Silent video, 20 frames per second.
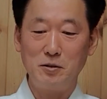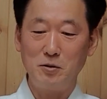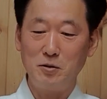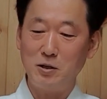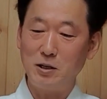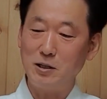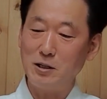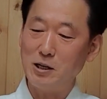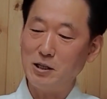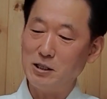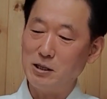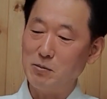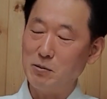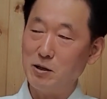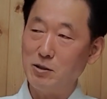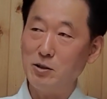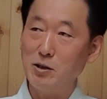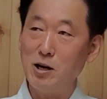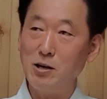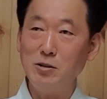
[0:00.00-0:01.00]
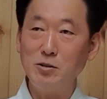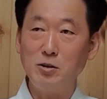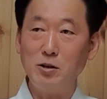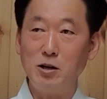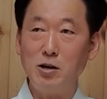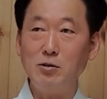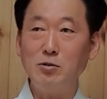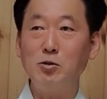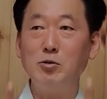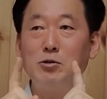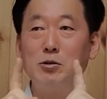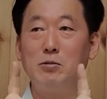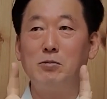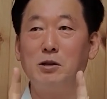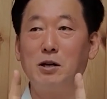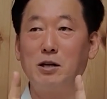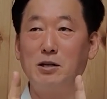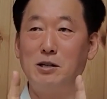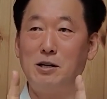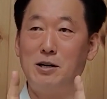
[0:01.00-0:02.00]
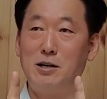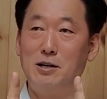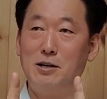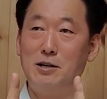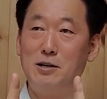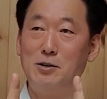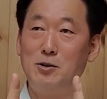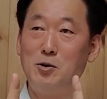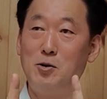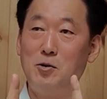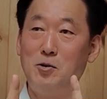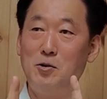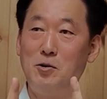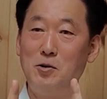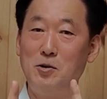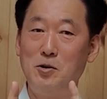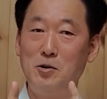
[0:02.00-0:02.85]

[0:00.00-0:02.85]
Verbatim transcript: 이렇게 딱 잡아가지고, 향초처럼 생겼잖아. 초.